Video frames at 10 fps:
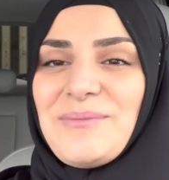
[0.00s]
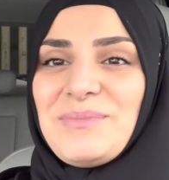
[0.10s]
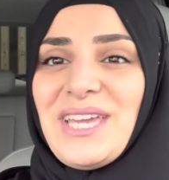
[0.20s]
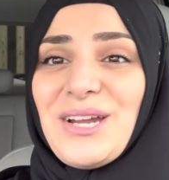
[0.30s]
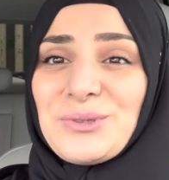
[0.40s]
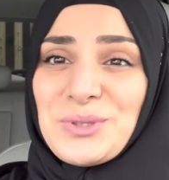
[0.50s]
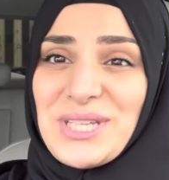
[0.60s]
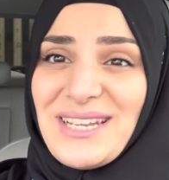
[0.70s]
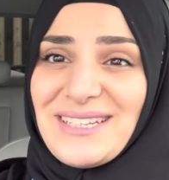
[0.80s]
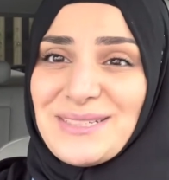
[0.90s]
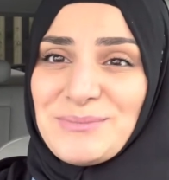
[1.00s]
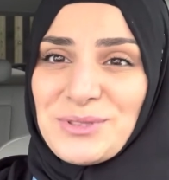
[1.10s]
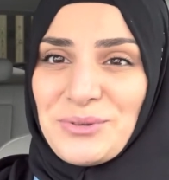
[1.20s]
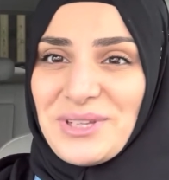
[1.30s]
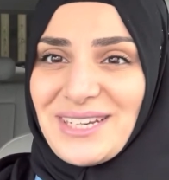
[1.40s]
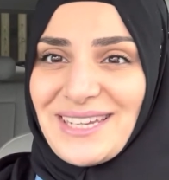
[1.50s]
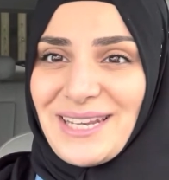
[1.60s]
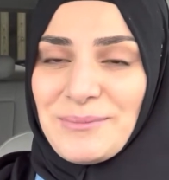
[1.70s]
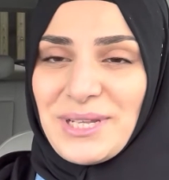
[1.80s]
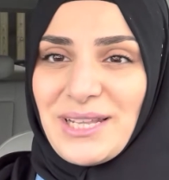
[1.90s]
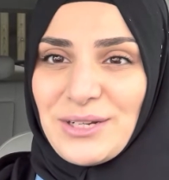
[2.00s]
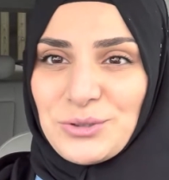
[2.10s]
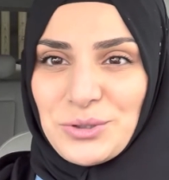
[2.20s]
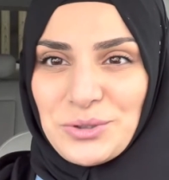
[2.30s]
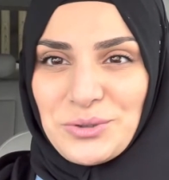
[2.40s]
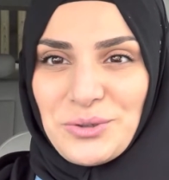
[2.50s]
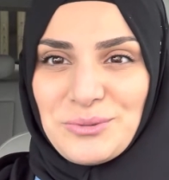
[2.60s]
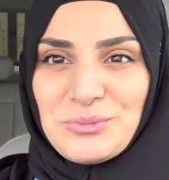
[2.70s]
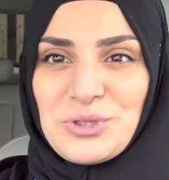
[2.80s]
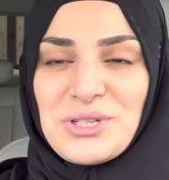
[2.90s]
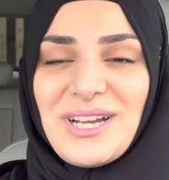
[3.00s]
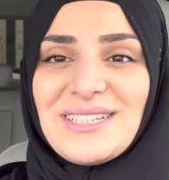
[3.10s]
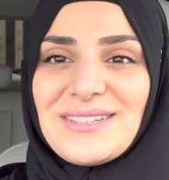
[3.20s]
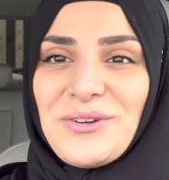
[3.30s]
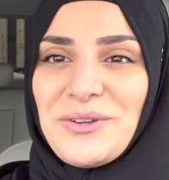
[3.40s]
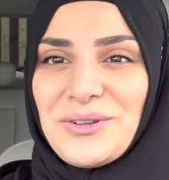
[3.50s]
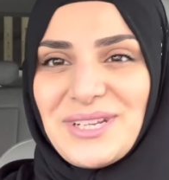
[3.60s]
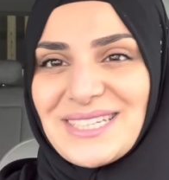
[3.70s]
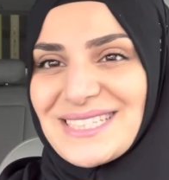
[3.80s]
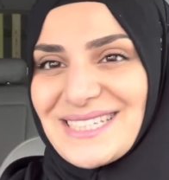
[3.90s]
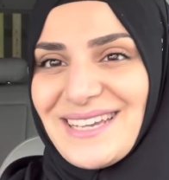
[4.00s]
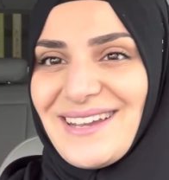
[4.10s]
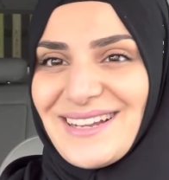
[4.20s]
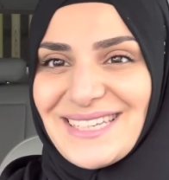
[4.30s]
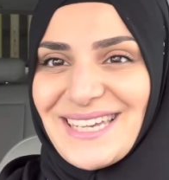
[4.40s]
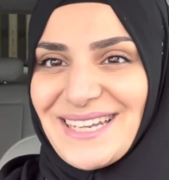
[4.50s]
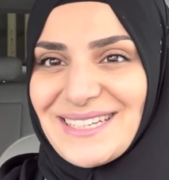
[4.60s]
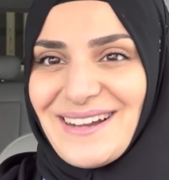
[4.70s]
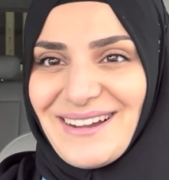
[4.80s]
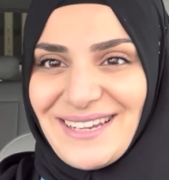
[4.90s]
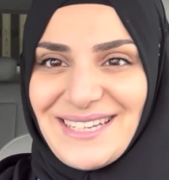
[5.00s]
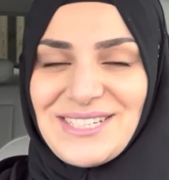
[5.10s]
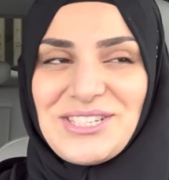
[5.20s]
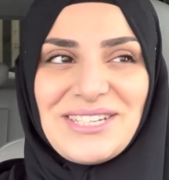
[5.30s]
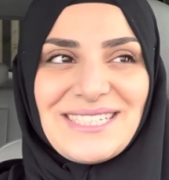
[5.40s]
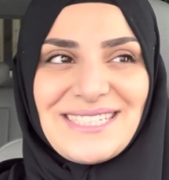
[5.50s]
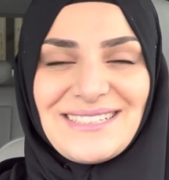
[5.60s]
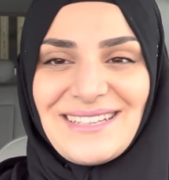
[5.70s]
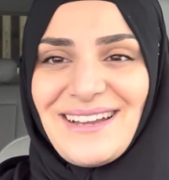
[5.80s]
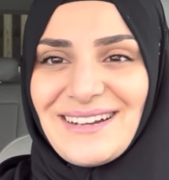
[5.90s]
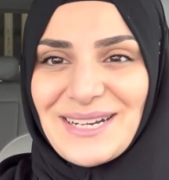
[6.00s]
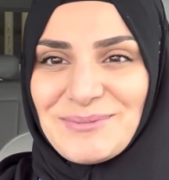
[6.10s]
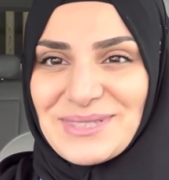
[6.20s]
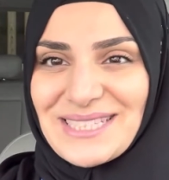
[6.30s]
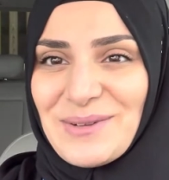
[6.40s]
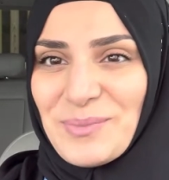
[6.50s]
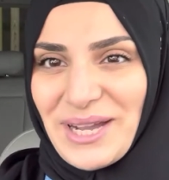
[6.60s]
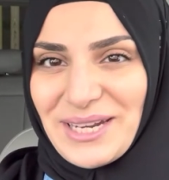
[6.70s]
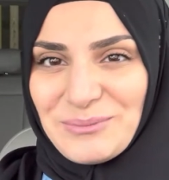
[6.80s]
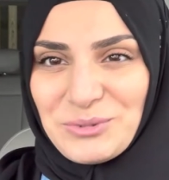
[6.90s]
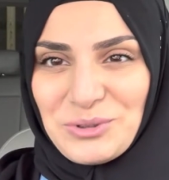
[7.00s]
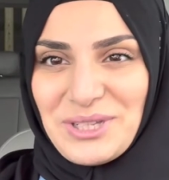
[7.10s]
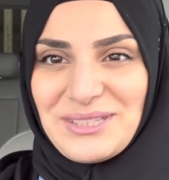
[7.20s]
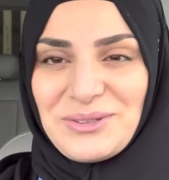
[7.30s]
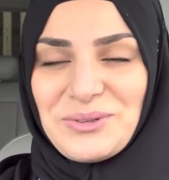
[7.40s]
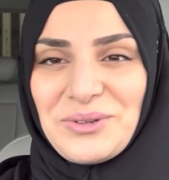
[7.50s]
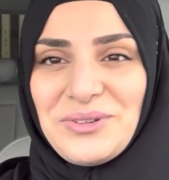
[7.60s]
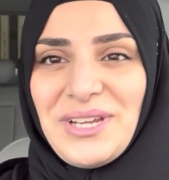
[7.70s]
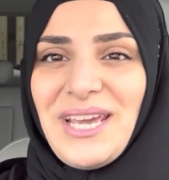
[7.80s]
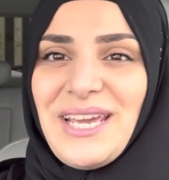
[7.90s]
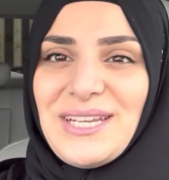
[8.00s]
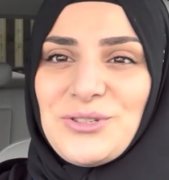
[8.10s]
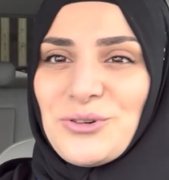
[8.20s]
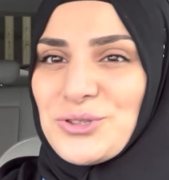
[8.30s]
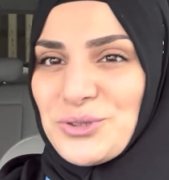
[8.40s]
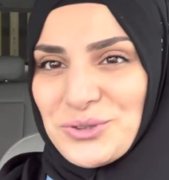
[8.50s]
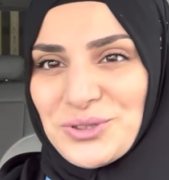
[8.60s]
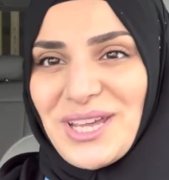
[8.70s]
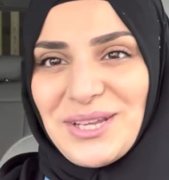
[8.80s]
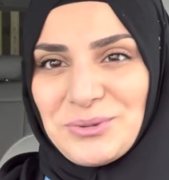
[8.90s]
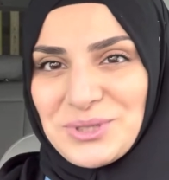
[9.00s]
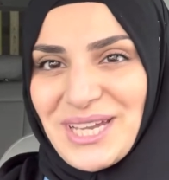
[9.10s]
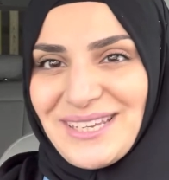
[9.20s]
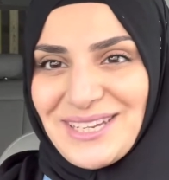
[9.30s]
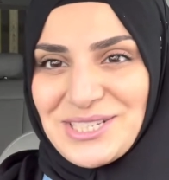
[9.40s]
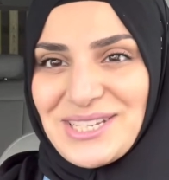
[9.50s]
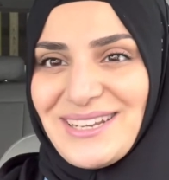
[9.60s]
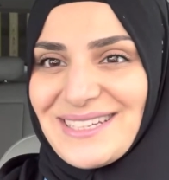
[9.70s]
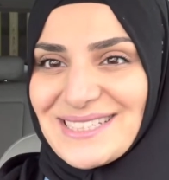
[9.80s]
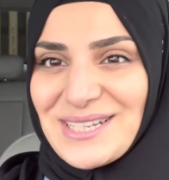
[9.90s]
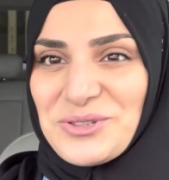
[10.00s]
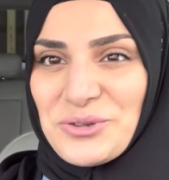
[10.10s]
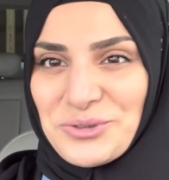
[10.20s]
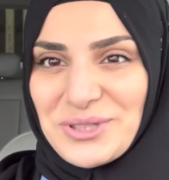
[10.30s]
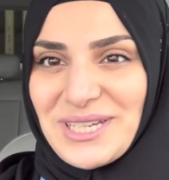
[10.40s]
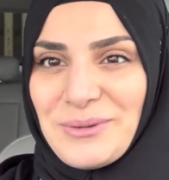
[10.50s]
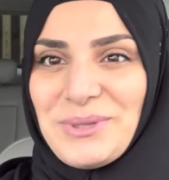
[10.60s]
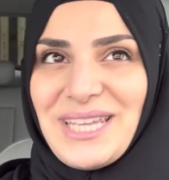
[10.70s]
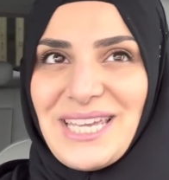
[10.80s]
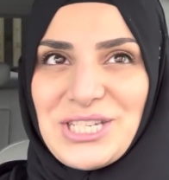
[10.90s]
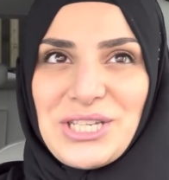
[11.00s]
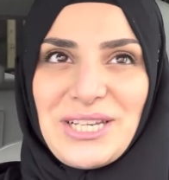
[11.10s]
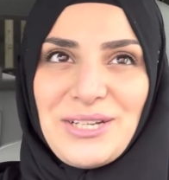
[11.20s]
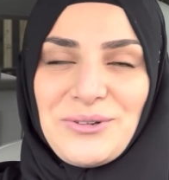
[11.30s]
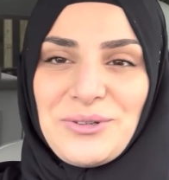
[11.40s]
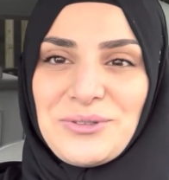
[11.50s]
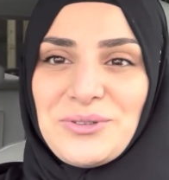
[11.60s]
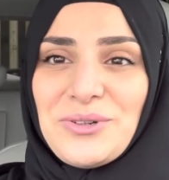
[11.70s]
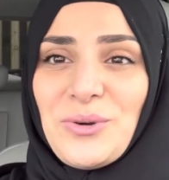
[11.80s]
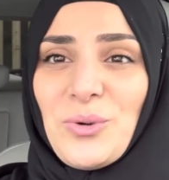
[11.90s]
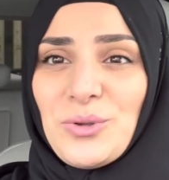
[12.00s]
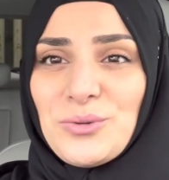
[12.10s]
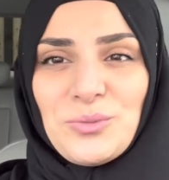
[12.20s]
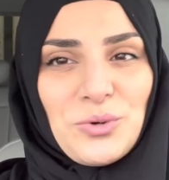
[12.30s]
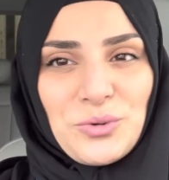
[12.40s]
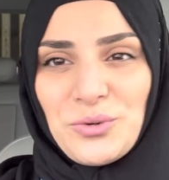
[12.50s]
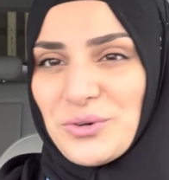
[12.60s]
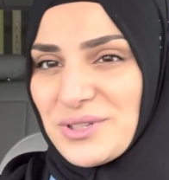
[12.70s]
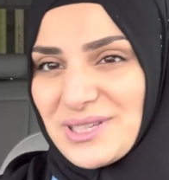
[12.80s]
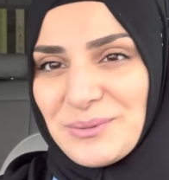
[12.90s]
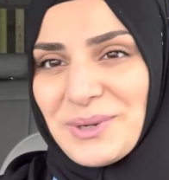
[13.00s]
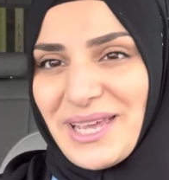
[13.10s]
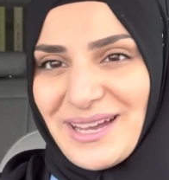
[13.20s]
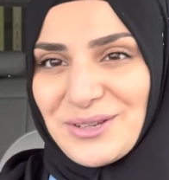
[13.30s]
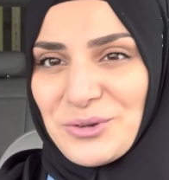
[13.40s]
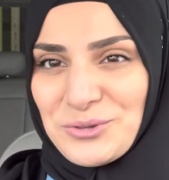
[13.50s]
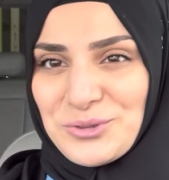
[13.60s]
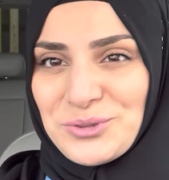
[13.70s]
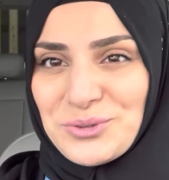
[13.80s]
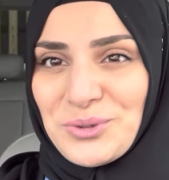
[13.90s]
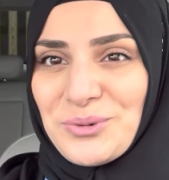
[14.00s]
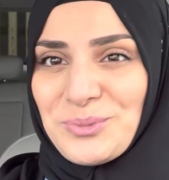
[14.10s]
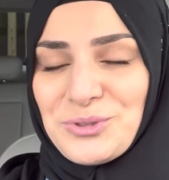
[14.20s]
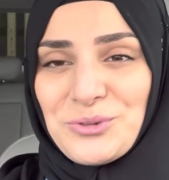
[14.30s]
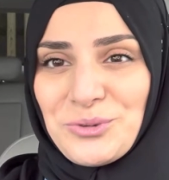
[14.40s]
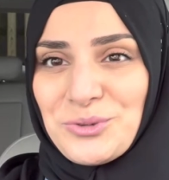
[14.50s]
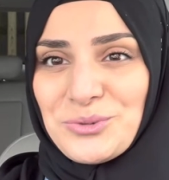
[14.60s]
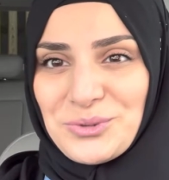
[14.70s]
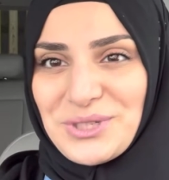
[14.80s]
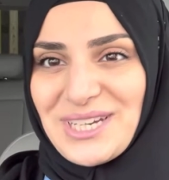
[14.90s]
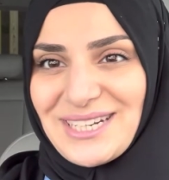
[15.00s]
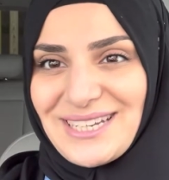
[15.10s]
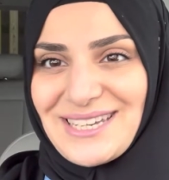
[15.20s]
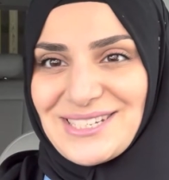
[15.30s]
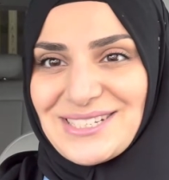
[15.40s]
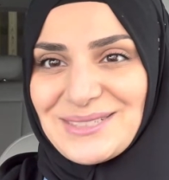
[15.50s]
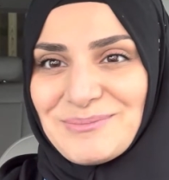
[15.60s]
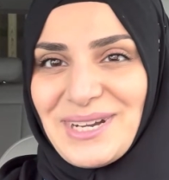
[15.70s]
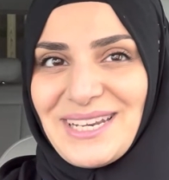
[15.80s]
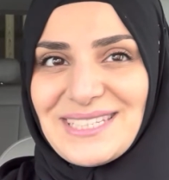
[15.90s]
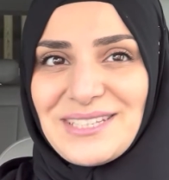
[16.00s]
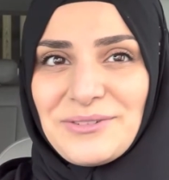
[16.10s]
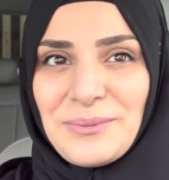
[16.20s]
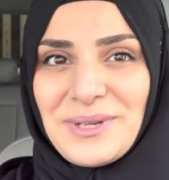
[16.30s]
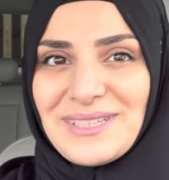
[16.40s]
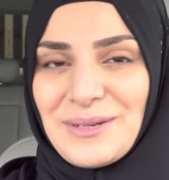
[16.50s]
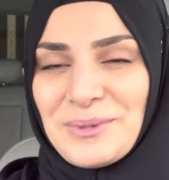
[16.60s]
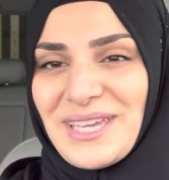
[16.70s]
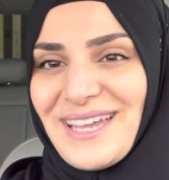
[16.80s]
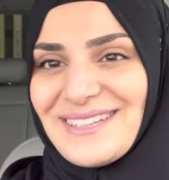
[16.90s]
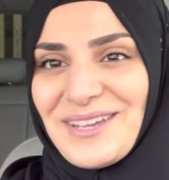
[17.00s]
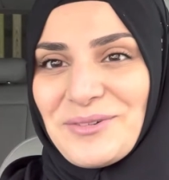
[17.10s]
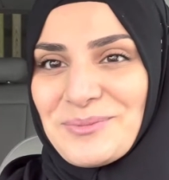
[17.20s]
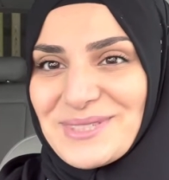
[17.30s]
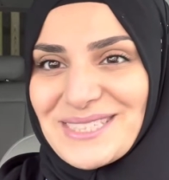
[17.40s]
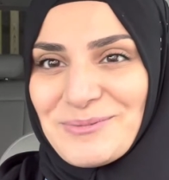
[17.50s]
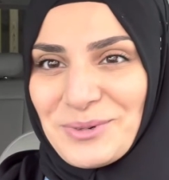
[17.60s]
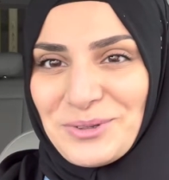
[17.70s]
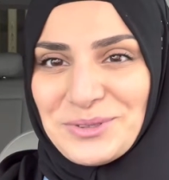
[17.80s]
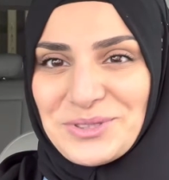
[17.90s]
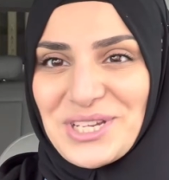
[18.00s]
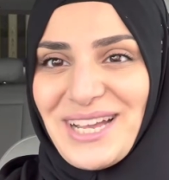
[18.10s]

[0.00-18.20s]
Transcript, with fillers: diğer kuzenlerimiz onlar gelemediler. Korona olmuşlar. Öylelik süre yani kendi aile içerisinde aramızda bayram kutladık o gün. Çok şükür gene güzel geçti. En azından çocuklara bir değişiklik oldu. Oğlum o gün orada da bayağı kötüydü. O bütün günü uyuyarak geçirdi maalesef ama tabii kendi evimiz gibi olunca